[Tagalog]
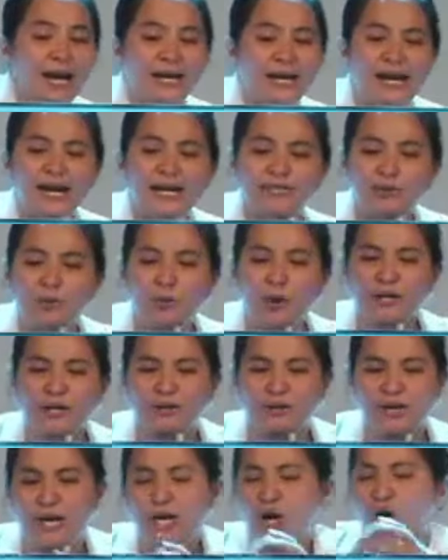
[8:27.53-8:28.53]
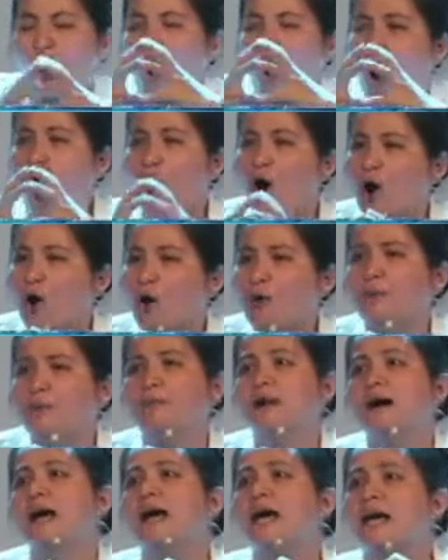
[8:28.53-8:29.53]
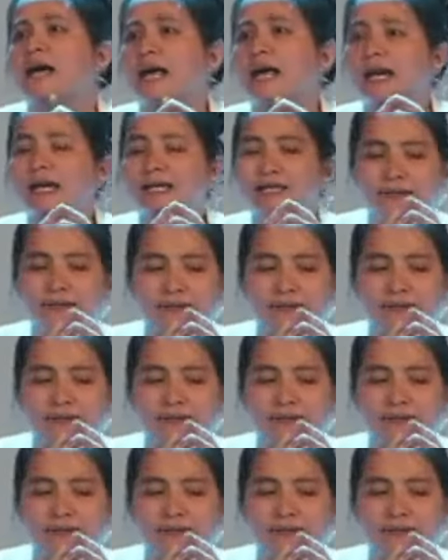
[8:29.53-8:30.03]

ang atuag yun daing home is